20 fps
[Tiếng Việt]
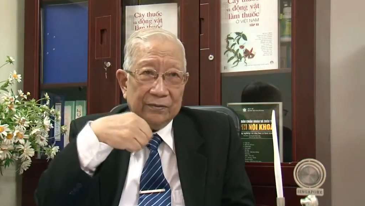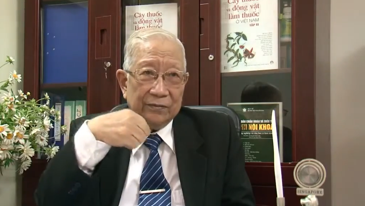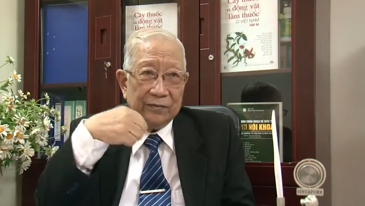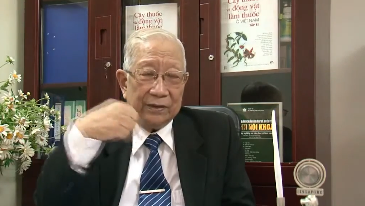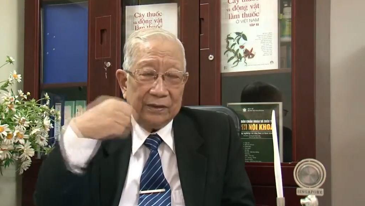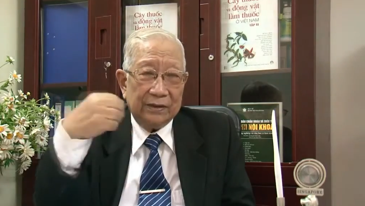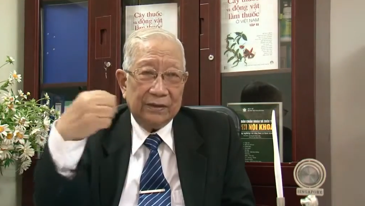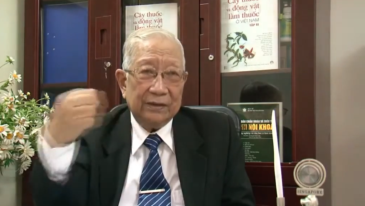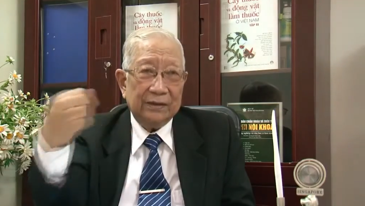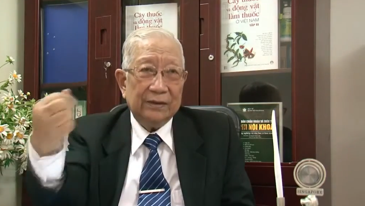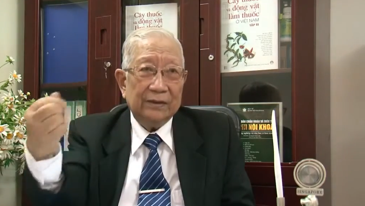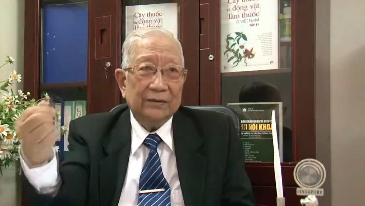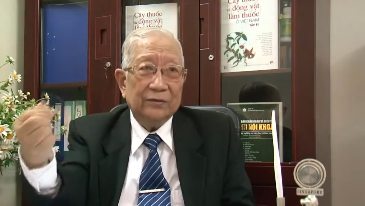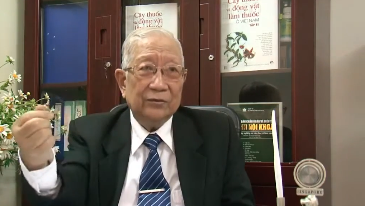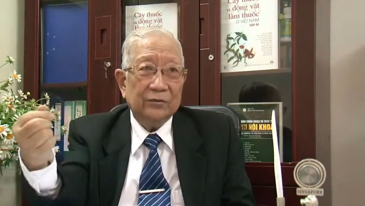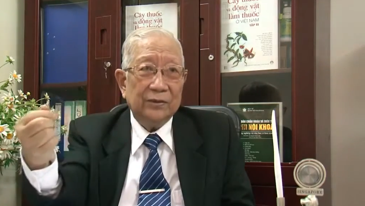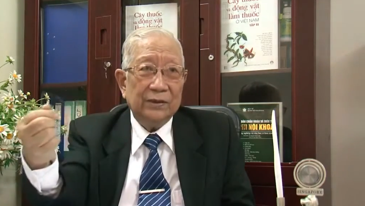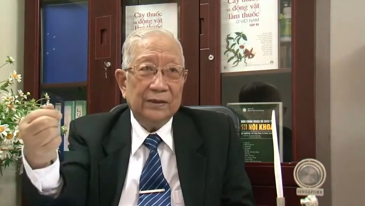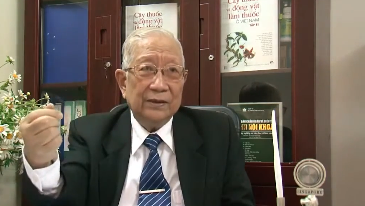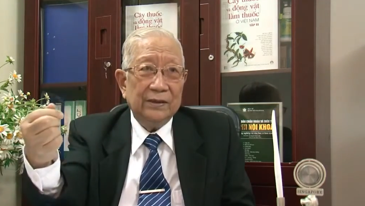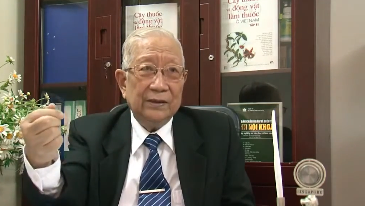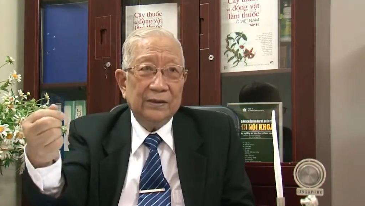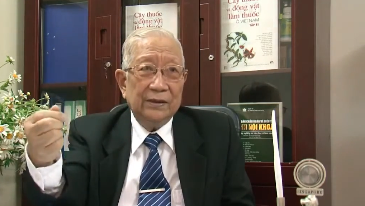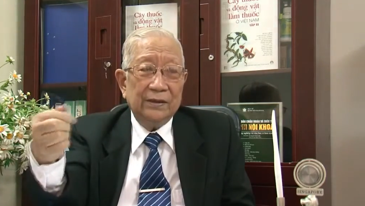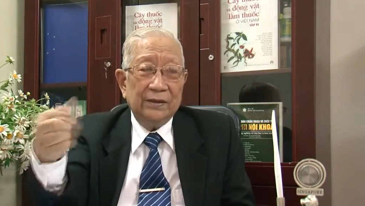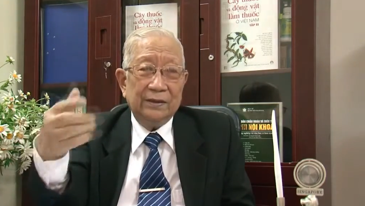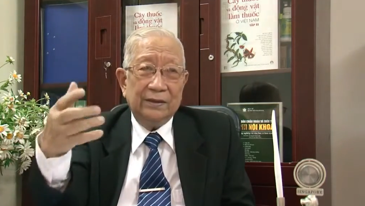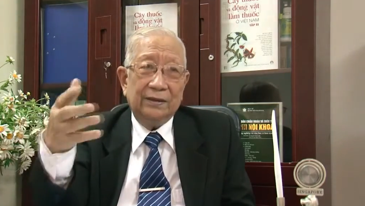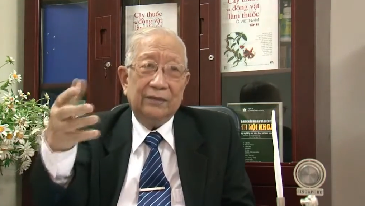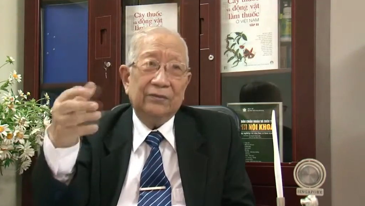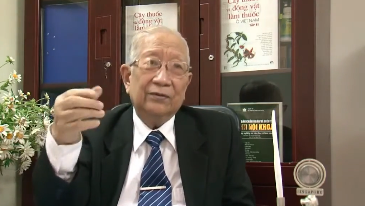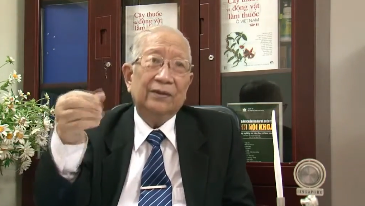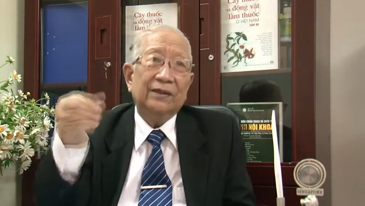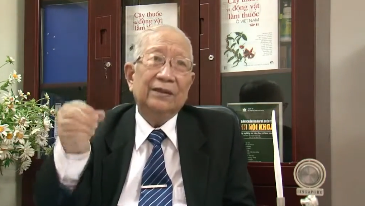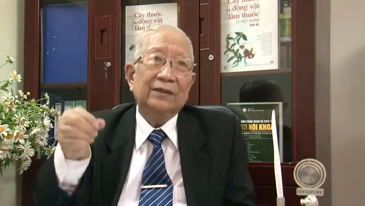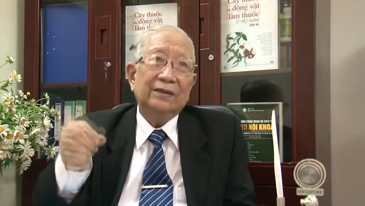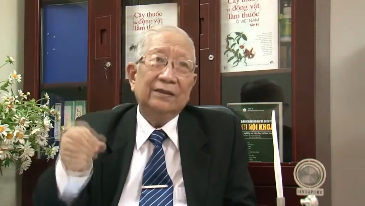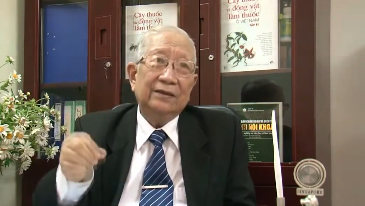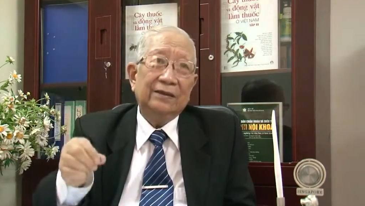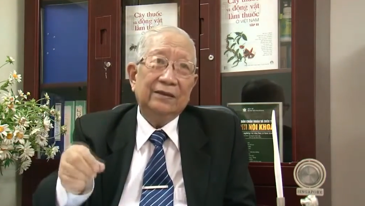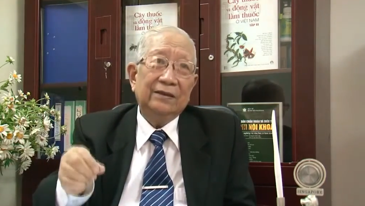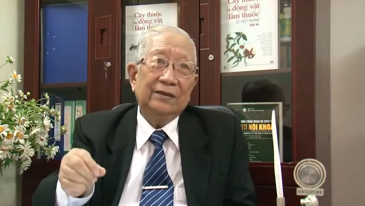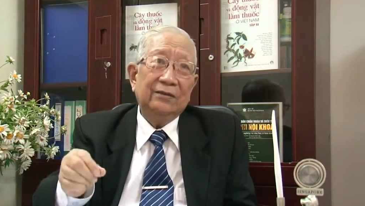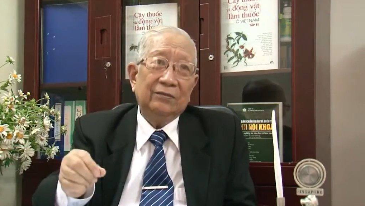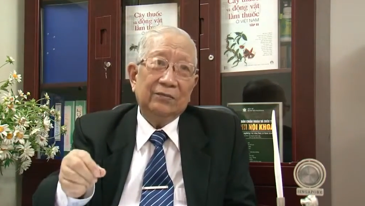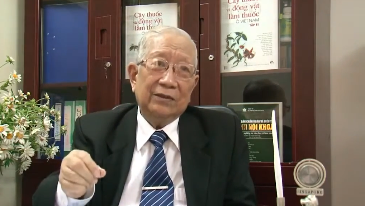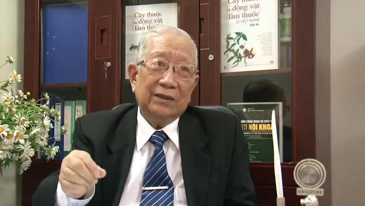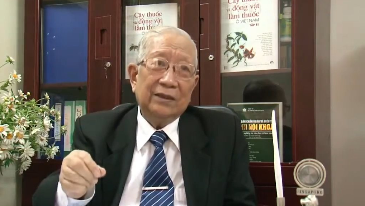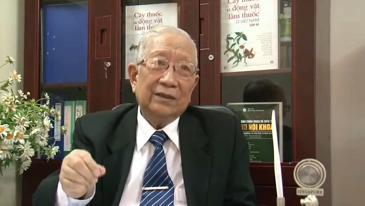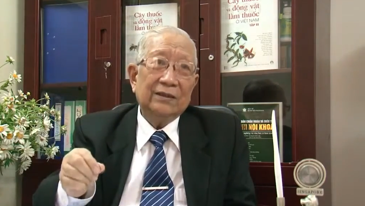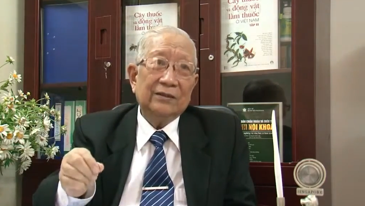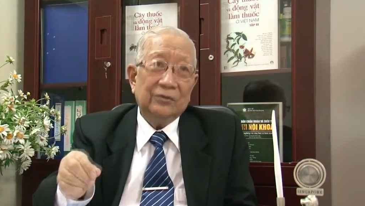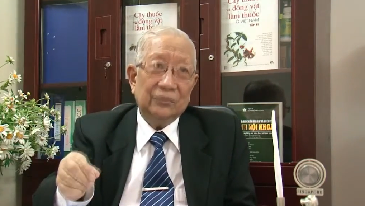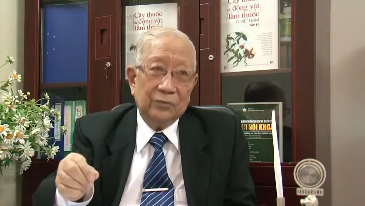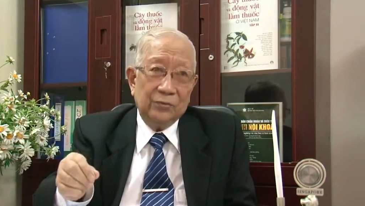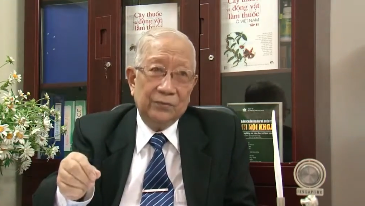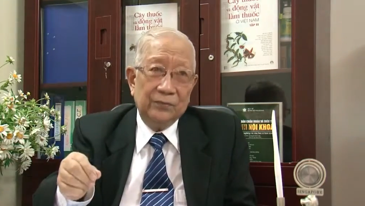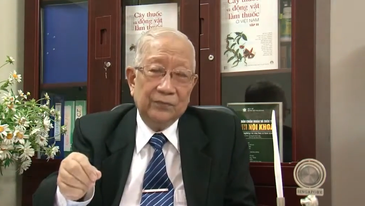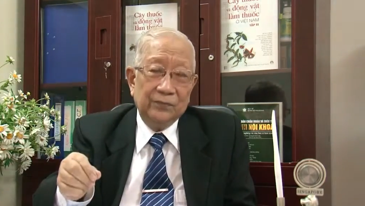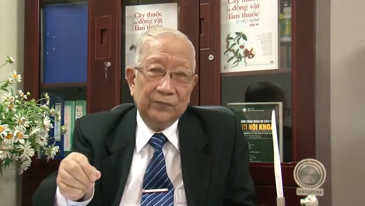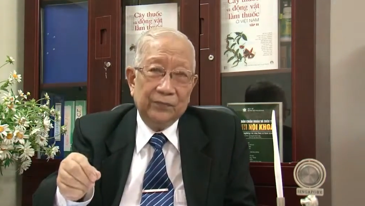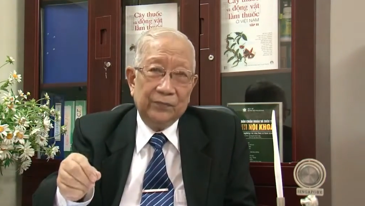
và các cơ duỗi thì nó gây ra những động tác là run